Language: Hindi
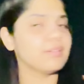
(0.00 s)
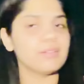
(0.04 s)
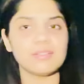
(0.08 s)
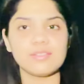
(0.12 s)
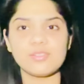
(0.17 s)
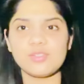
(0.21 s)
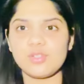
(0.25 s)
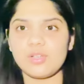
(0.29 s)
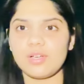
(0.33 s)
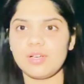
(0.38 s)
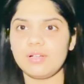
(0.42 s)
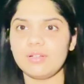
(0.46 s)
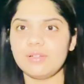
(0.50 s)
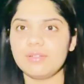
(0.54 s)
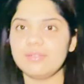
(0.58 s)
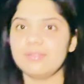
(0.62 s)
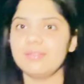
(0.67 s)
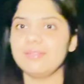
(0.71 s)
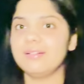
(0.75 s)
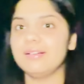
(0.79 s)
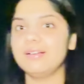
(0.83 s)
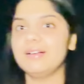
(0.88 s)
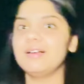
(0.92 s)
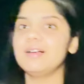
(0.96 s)
अच्छा
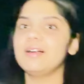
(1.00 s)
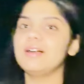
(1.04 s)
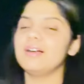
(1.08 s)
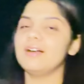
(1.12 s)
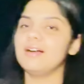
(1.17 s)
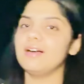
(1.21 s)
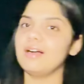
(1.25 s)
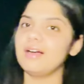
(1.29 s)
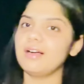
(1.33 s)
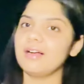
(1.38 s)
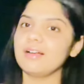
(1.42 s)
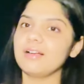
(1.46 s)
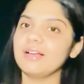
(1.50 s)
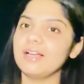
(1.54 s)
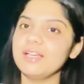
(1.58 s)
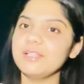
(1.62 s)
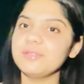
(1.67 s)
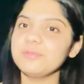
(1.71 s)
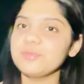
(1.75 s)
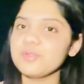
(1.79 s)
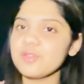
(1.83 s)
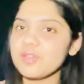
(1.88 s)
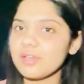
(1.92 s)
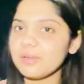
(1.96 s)
हाँ गई
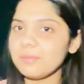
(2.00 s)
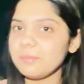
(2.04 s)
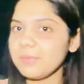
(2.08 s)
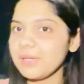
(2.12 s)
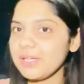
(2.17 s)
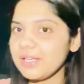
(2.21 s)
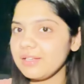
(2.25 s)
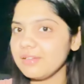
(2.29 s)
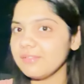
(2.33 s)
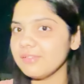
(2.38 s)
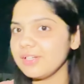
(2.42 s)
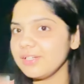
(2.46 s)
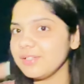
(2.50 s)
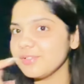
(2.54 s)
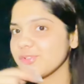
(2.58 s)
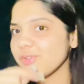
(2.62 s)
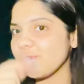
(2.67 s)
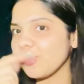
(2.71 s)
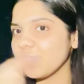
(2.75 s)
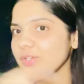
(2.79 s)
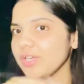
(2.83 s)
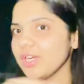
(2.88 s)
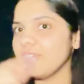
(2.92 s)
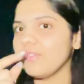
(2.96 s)
मुझे ना मेरे वाले
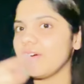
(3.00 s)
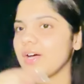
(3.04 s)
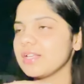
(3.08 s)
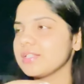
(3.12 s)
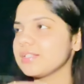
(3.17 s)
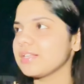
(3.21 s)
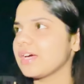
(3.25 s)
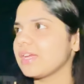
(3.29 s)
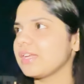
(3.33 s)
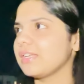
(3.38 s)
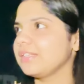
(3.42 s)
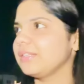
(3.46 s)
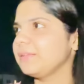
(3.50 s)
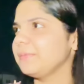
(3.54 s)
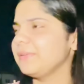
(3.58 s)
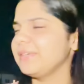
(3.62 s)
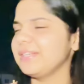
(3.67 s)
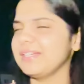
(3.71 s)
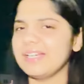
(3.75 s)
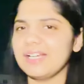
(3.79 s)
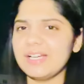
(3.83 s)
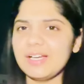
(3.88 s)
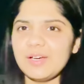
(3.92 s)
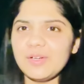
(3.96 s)
सॉन्ग की आवाज़ आ रही थी
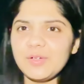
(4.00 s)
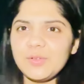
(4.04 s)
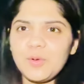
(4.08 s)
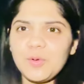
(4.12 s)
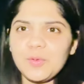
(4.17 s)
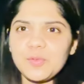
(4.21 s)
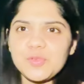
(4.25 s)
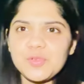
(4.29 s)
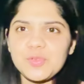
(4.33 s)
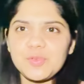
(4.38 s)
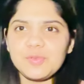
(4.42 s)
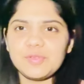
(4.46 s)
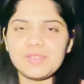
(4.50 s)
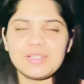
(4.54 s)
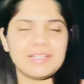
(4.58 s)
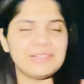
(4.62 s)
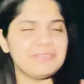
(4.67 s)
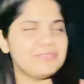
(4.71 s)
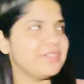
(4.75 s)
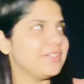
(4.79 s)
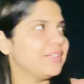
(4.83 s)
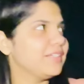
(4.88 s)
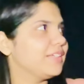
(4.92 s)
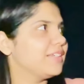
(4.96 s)
मैंने कहा यार कौन सुन रहा
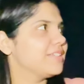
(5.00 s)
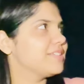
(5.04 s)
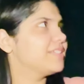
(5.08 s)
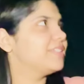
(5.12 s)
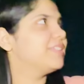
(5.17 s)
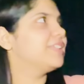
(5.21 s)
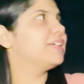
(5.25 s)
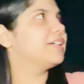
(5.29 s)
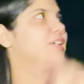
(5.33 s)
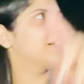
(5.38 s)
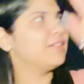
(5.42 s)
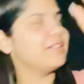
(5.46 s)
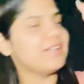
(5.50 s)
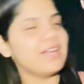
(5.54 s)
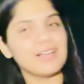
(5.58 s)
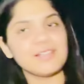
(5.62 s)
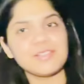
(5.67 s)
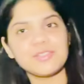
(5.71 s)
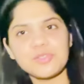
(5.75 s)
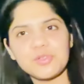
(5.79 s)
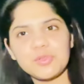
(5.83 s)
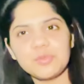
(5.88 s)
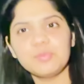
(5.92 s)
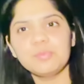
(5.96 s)
है फिर जैसे देखा
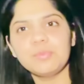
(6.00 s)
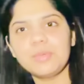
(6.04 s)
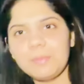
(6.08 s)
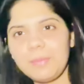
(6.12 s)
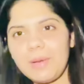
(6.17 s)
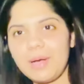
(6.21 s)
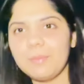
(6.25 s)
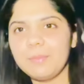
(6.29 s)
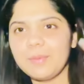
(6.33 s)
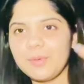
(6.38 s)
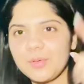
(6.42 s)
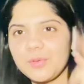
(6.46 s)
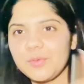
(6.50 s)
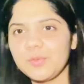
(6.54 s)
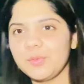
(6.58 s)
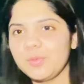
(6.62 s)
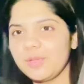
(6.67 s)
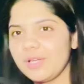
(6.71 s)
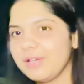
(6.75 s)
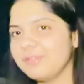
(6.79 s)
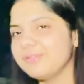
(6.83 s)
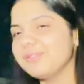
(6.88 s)
लास्ट रूम में पापा और नोना है